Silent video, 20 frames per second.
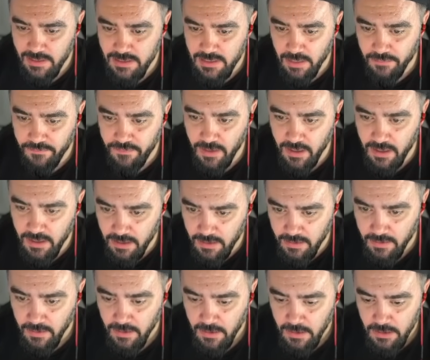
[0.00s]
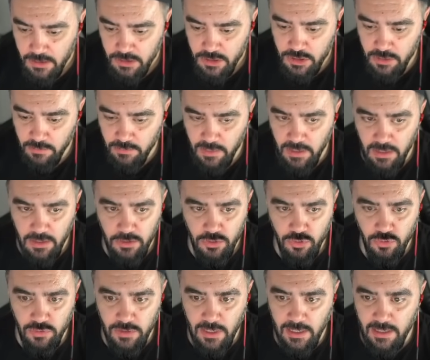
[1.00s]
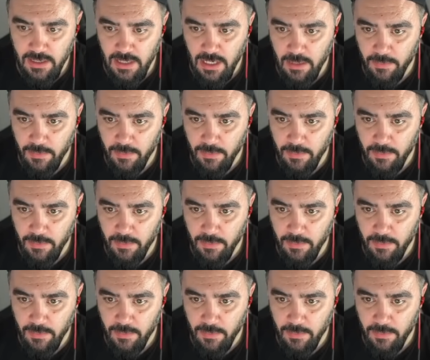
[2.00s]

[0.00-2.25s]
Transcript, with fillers: daha fiyakalı. Şimdi şuradan girelim